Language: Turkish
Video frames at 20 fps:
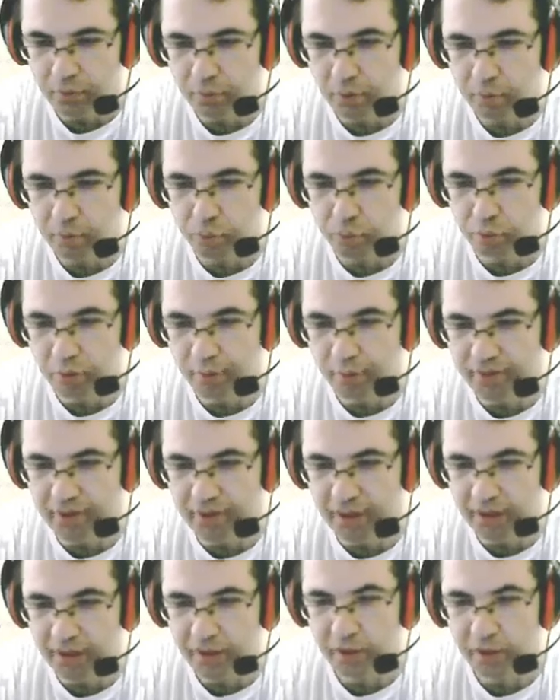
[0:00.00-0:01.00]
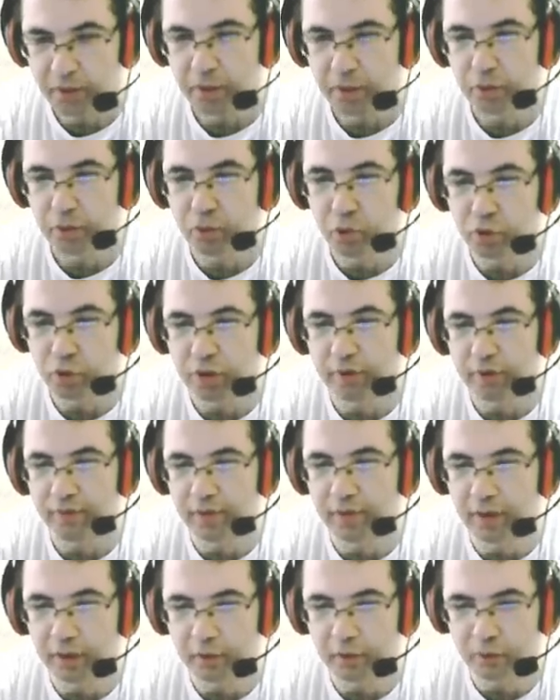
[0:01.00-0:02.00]
Burada mesela 4 kil
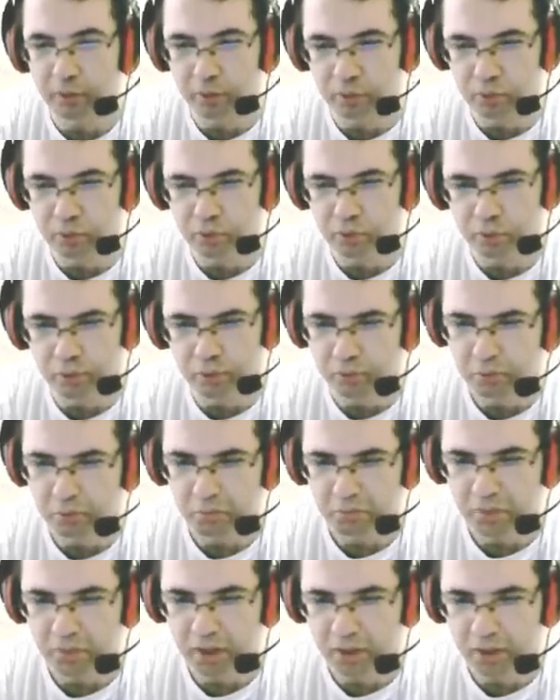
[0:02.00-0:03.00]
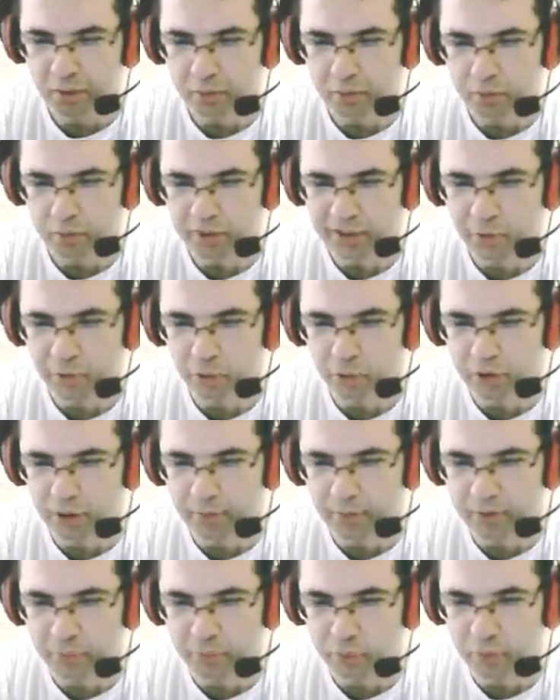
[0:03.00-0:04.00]
falan alıyoruz. Yani kill
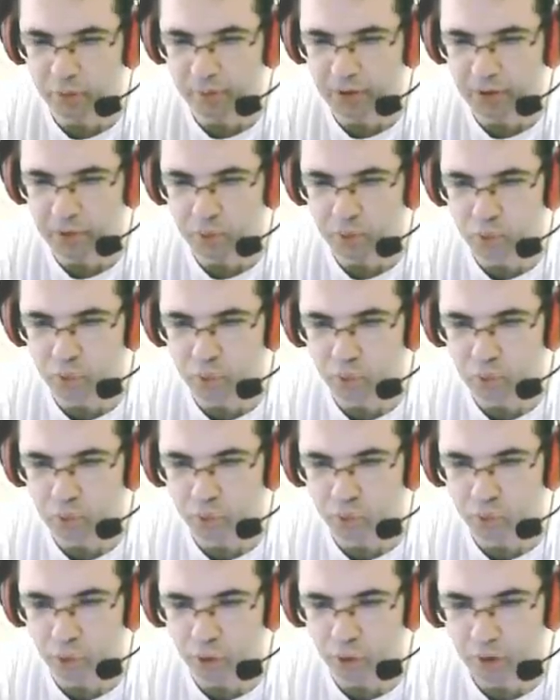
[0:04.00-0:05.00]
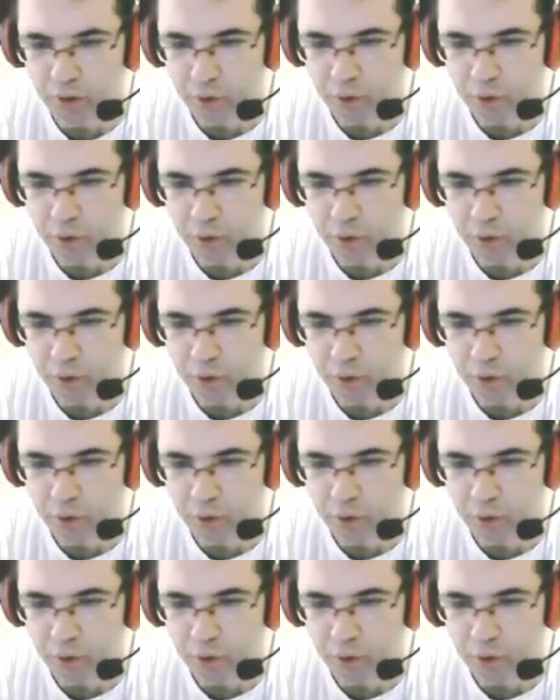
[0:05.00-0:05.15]
ortalaması burada biraz düşük. Çünkü